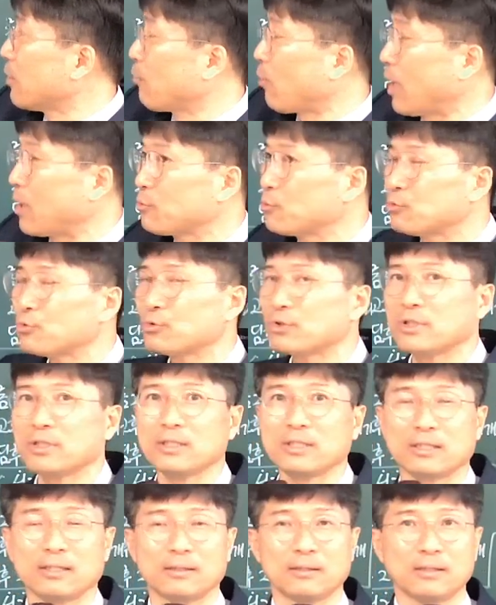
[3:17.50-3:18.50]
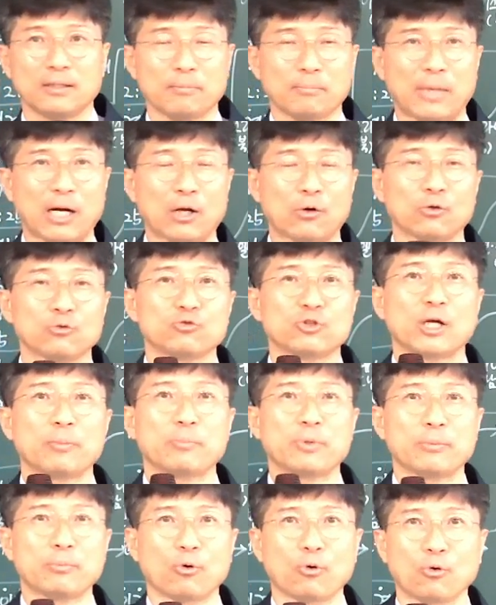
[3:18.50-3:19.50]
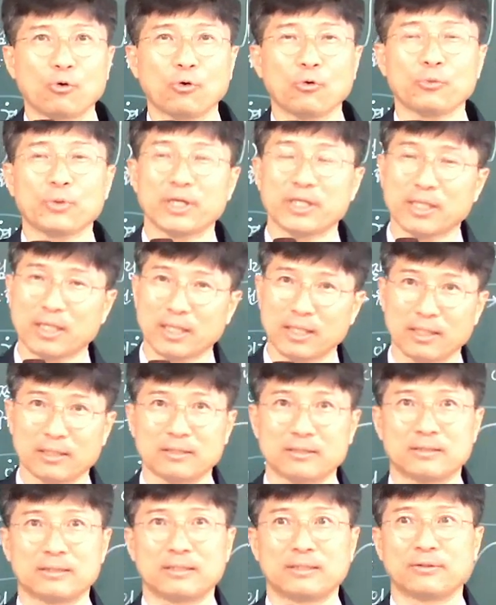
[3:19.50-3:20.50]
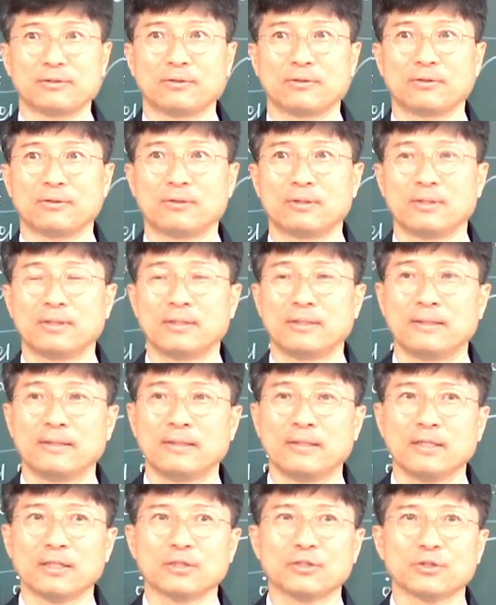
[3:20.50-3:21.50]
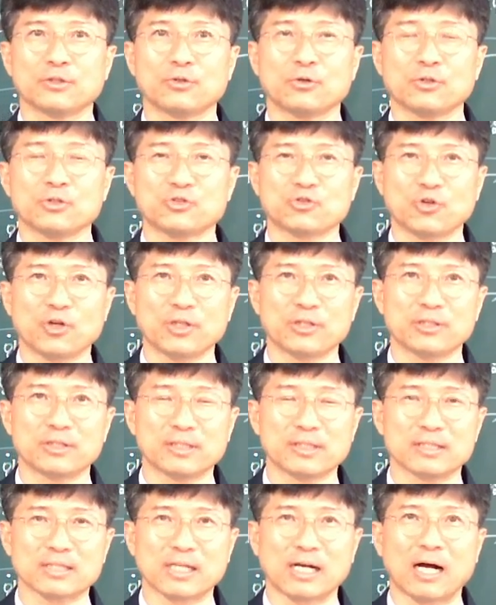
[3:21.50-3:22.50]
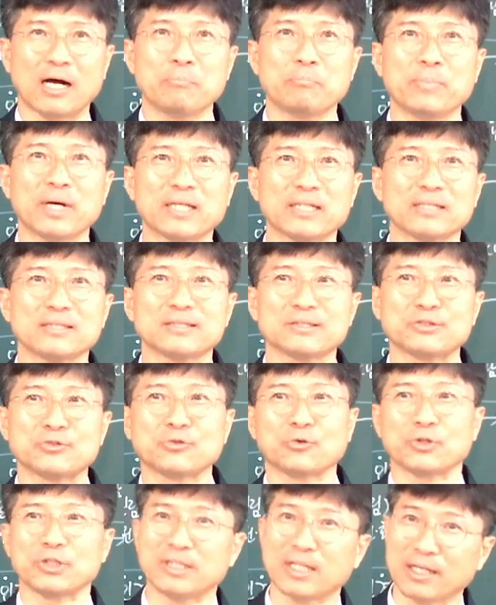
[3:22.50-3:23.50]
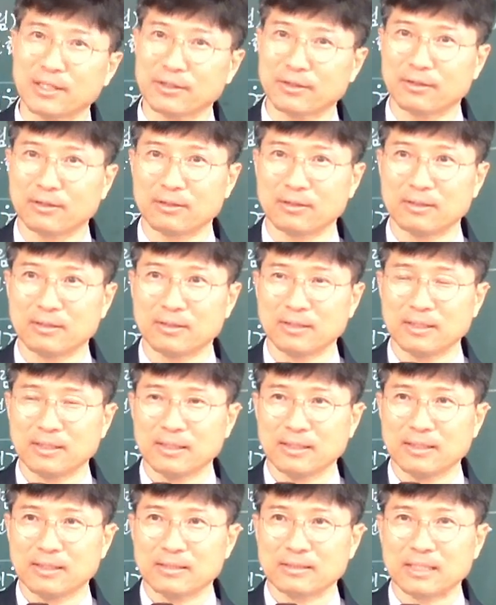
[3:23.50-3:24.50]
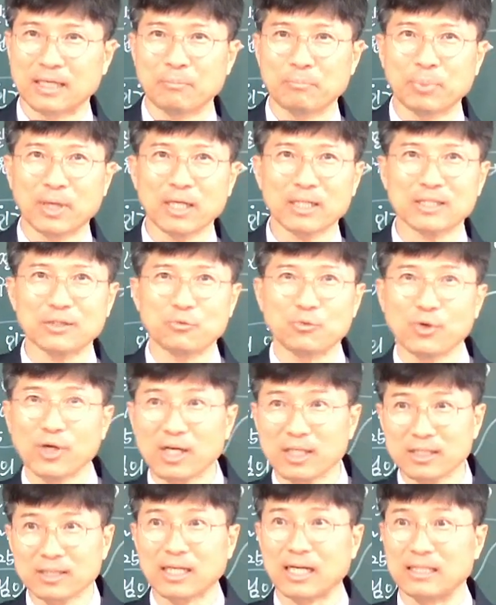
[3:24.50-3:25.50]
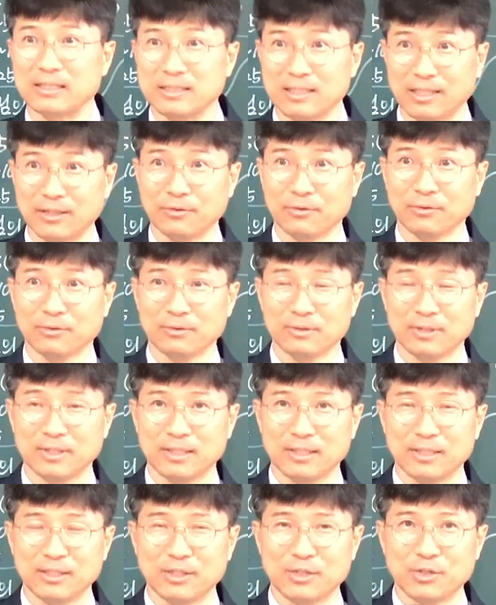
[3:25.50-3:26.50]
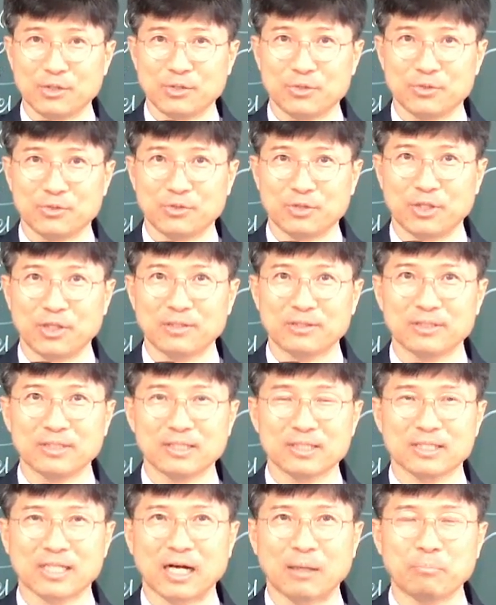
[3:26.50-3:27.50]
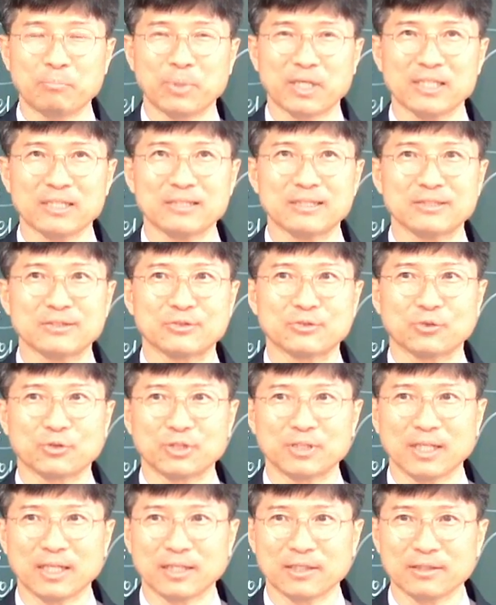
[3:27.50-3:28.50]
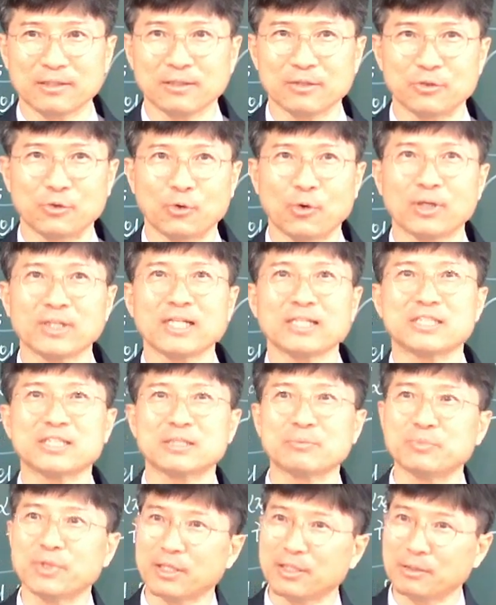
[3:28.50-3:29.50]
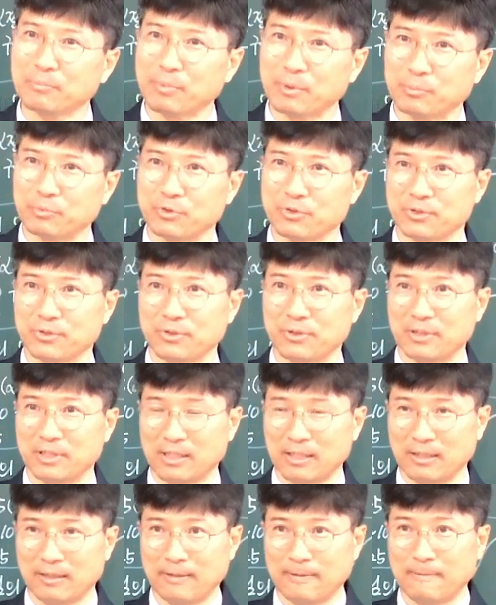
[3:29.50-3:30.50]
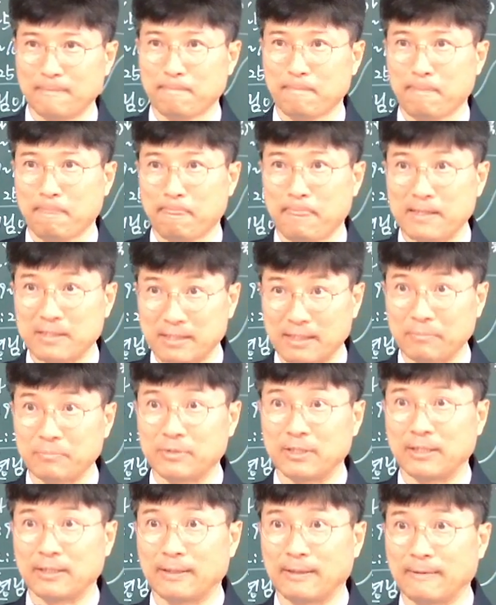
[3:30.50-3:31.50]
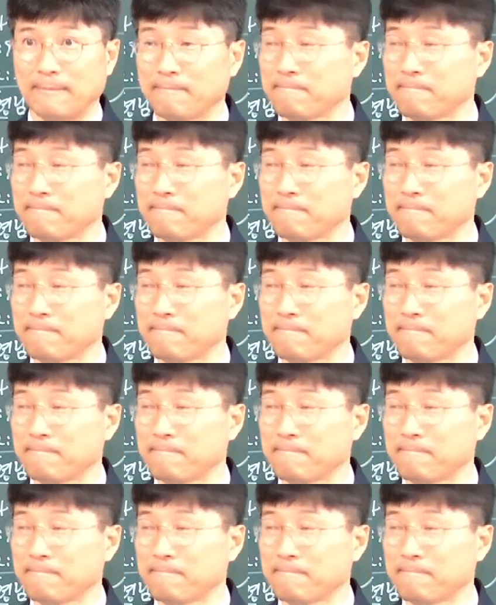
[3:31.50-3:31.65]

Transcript: 왕국을 바로 눈앞에 보고 회개하라는 거예요. 그리고 죄들을 사함받은 것으로 인하여 사함받기 위하여가 아니에요. 죄들을 사함받은 것으로 인하여 요한의 침례를 베풀었어요. 이렇게 사람들에게.